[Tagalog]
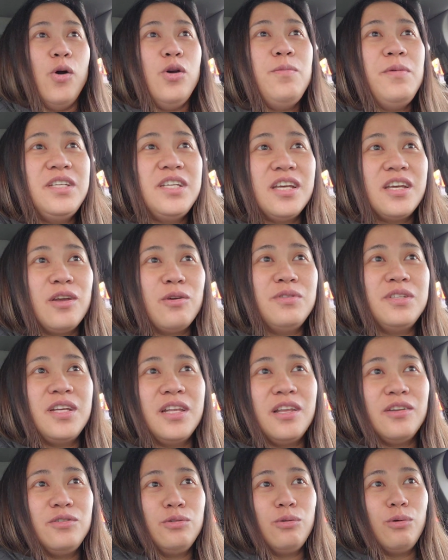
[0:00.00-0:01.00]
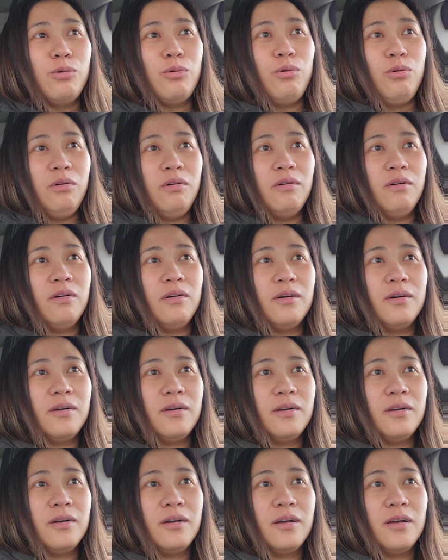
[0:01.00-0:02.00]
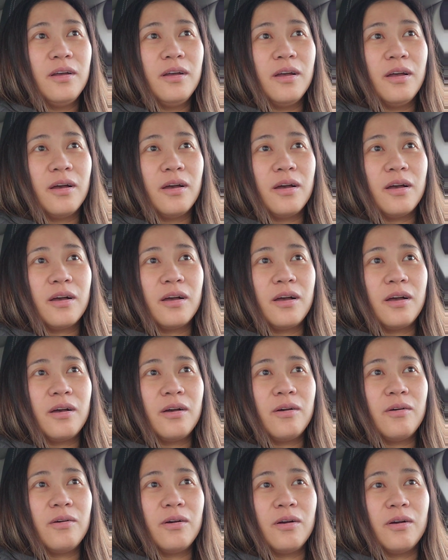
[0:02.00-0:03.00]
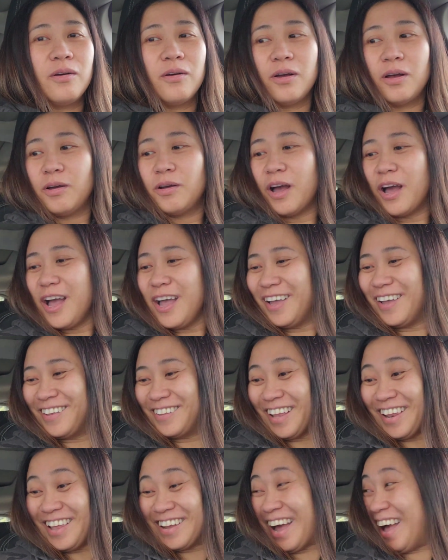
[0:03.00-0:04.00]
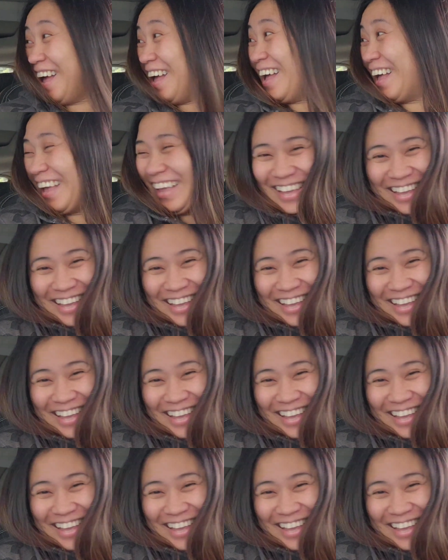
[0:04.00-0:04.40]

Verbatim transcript: Uy, may chicken wing sila, Joe. Hmm, bahala ka. Ha? Talaga?